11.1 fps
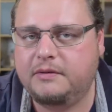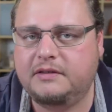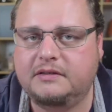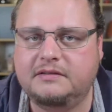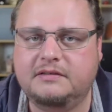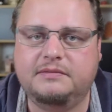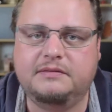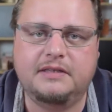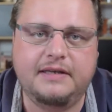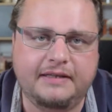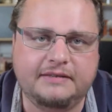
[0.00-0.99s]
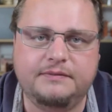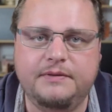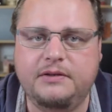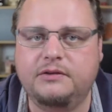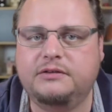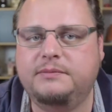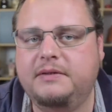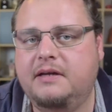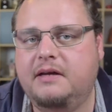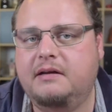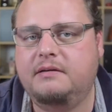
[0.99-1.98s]
dass die nächsten Videos
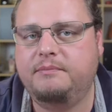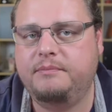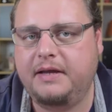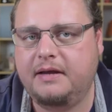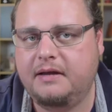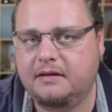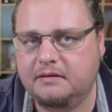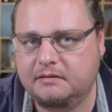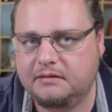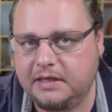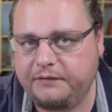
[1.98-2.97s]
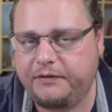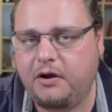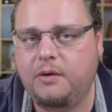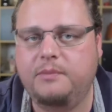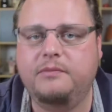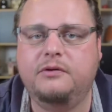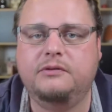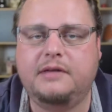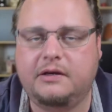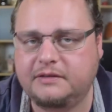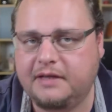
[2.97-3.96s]
wieder mehr Tiefe haben und
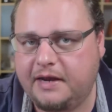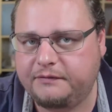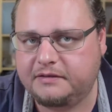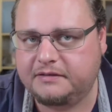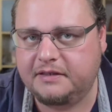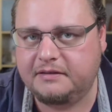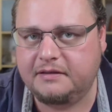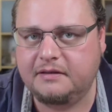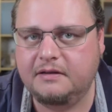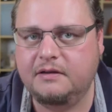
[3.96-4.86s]
ausgereifter sind